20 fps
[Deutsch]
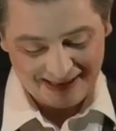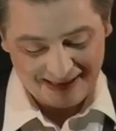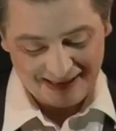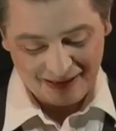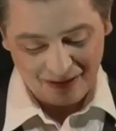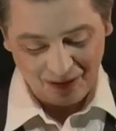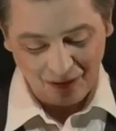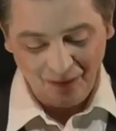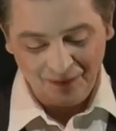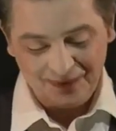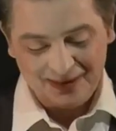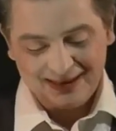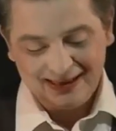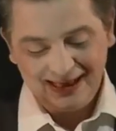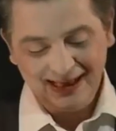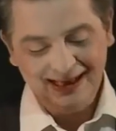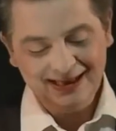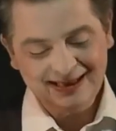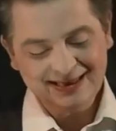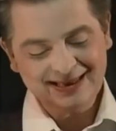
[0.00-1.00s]
Und
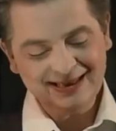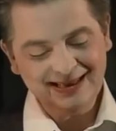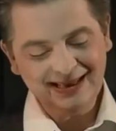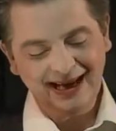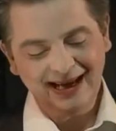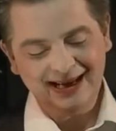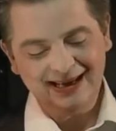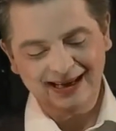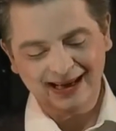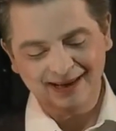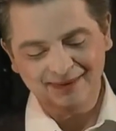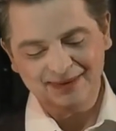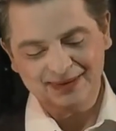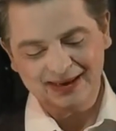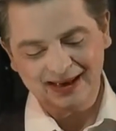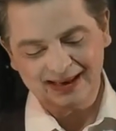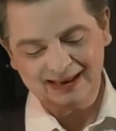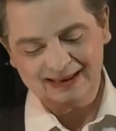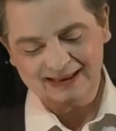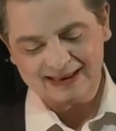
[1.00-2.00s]
da sie
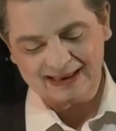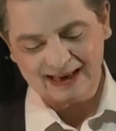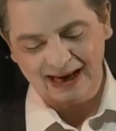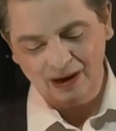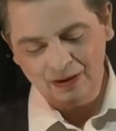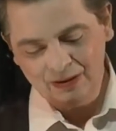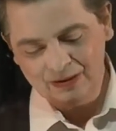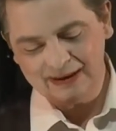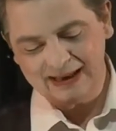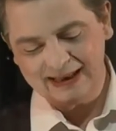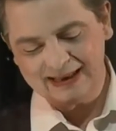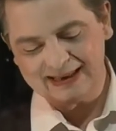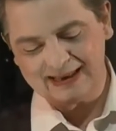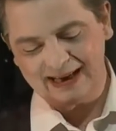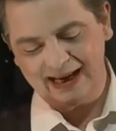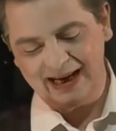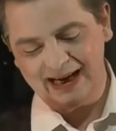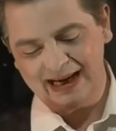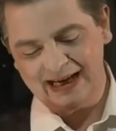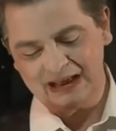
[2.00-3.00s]
einander ins Auge
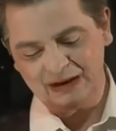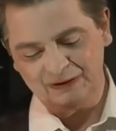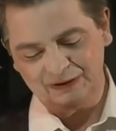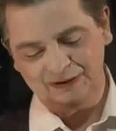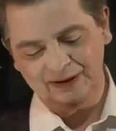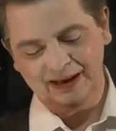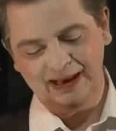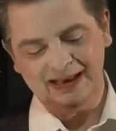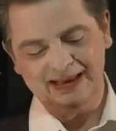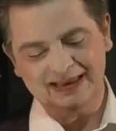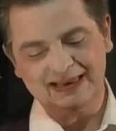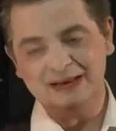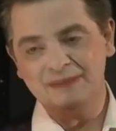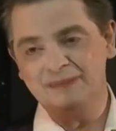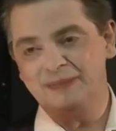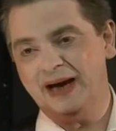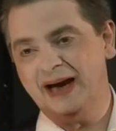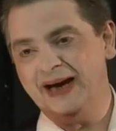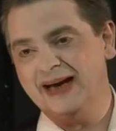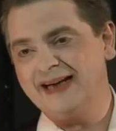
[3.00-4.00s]
sahen, fingen sie
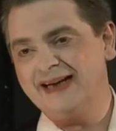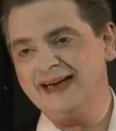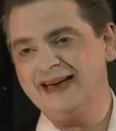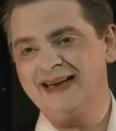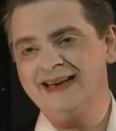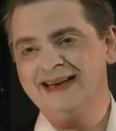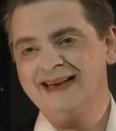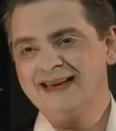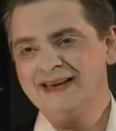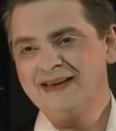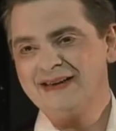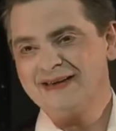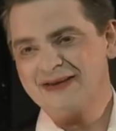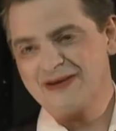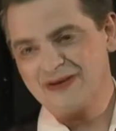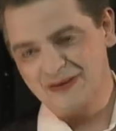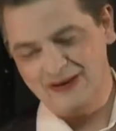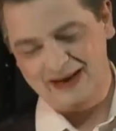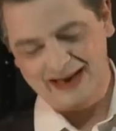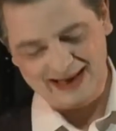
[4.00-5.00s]
beide
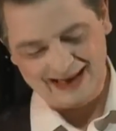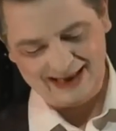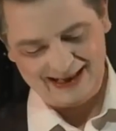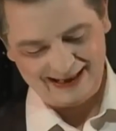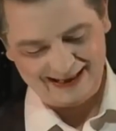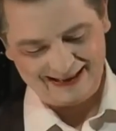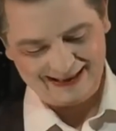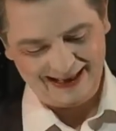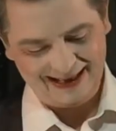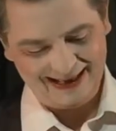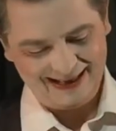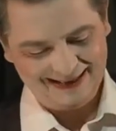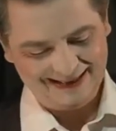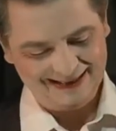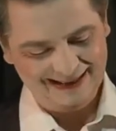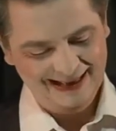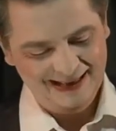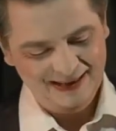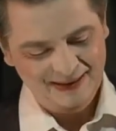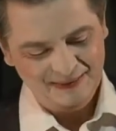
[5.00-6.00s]
zu lächeln
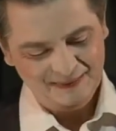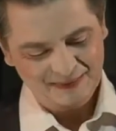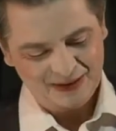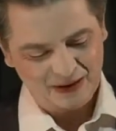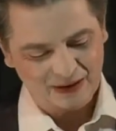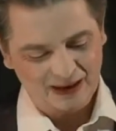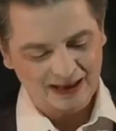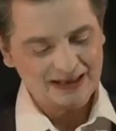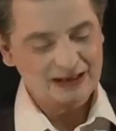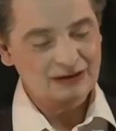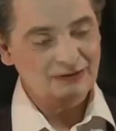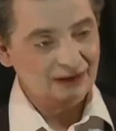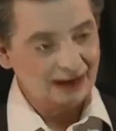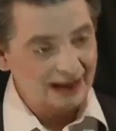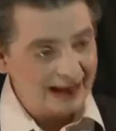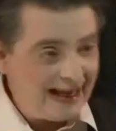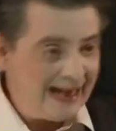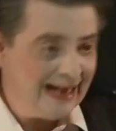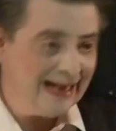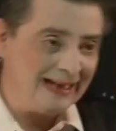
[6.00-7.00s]
an. Zuerst
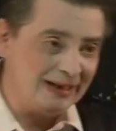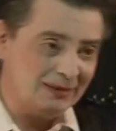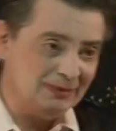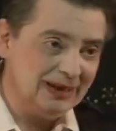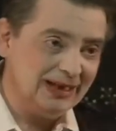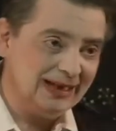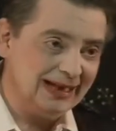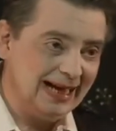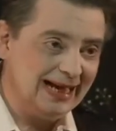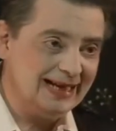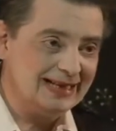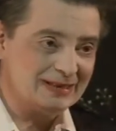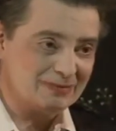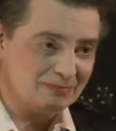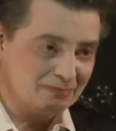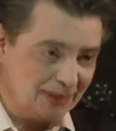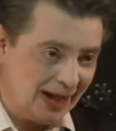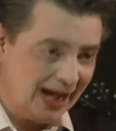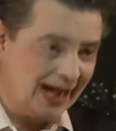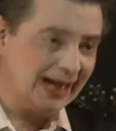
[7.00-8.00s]
verlegen mit leisem
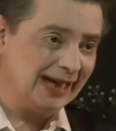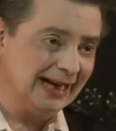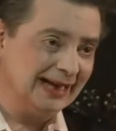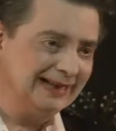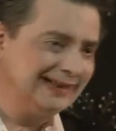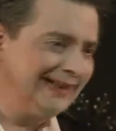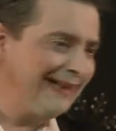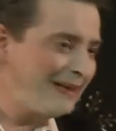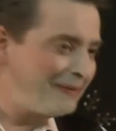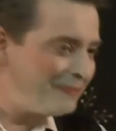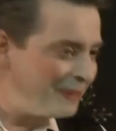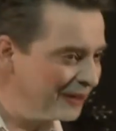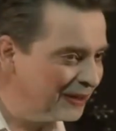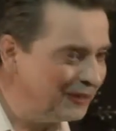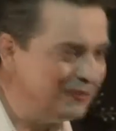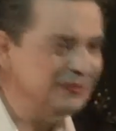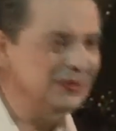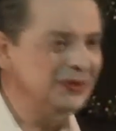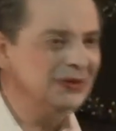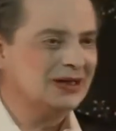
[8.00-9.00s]
Bangen, dann aber
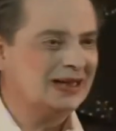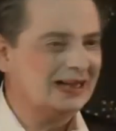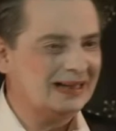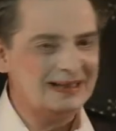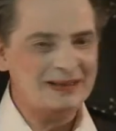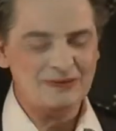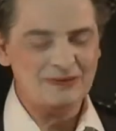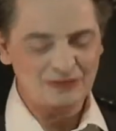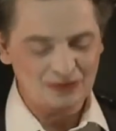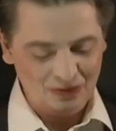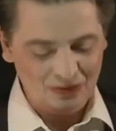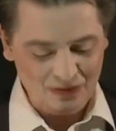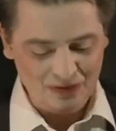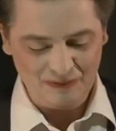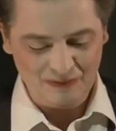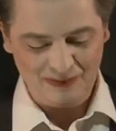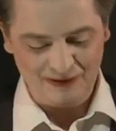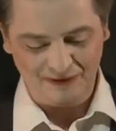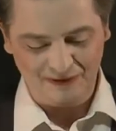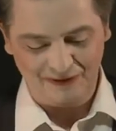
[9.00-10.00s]
gemütlich und
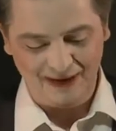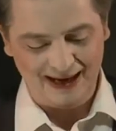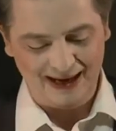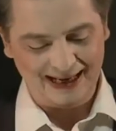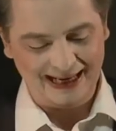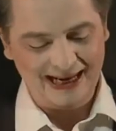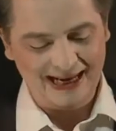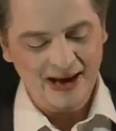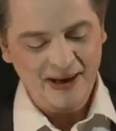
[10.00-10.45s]
unbefangen